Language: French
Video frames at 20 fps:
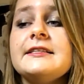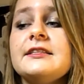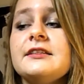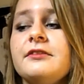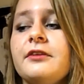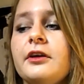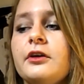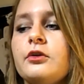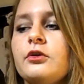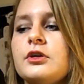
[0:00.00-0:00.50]

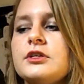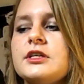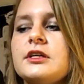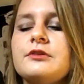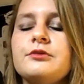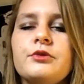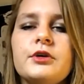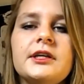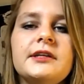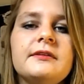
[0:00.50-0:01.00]
c'est vrai qu'à
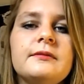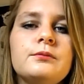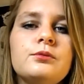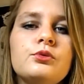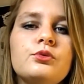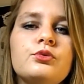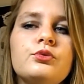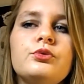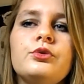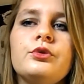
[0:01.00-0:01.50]
chaque fois il y a
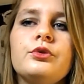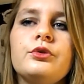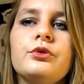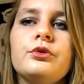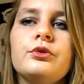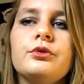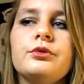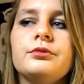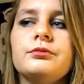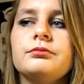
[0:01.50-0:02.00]
beaucoup de,